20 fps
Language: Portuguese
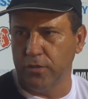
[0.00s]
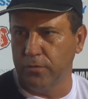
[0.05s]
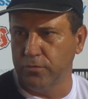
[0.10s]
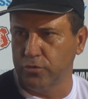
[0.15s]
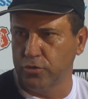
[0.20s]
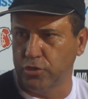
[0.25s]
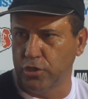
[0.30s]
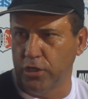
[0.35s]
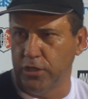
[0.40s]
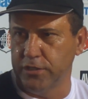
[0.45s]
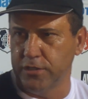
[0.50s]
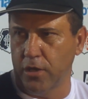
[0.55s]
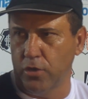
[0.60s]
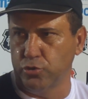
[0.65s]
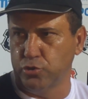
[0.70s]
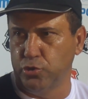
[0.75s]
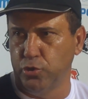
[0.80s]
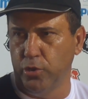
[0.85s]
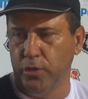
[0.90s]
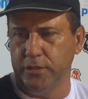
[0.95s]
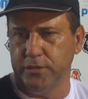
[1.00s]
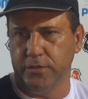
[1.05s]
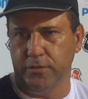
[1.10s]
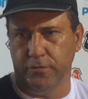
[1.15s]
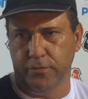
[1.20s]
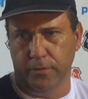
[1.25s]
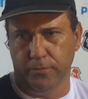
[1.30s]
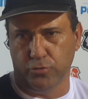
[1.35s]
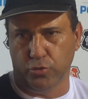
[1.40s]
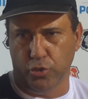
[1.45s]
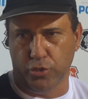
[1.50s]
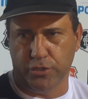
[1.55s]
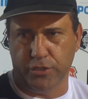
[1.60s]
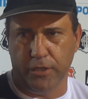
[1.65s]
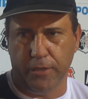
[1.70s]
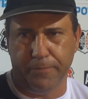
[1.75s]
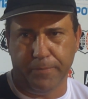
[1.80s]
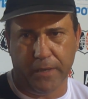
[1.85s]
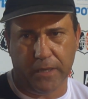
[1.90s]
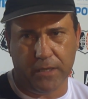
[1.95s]
vamos utilizar os dois e vamos
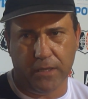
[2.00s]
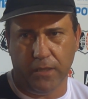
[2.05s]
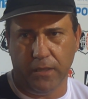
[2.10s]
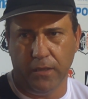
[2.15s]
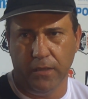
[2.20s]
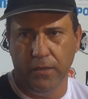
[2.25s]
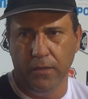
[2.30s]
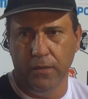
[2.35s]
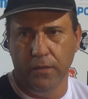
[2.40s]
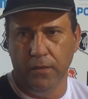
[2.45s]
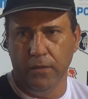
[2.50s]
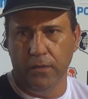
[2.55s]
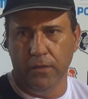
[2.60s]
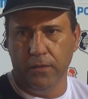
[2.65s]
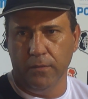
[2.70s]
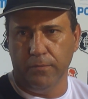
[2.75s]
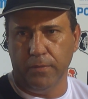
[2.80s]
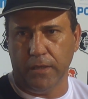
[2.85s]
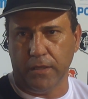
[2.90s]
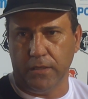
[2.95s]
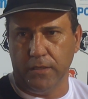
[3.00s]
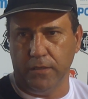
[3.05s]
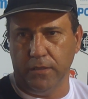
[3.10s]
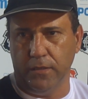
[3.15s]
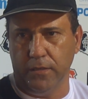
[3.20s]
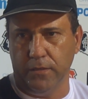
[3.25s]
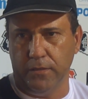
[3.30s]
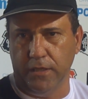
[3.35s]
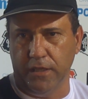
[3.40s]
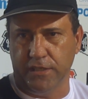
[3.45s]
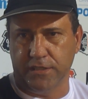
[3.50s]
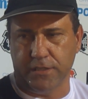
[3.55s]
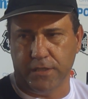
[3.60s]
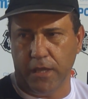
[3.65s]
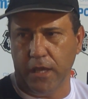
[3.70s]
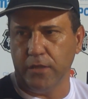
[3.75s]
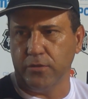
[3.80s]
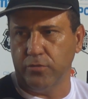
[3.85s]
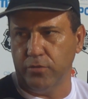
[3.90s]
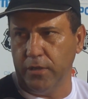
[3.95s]
torcer para que, que dê
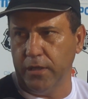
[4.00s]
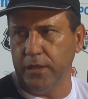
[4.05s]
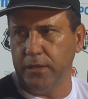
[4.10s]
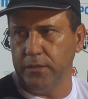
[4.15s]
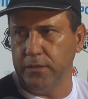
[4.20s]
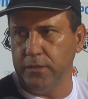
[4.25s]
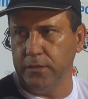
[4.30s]
certo, né?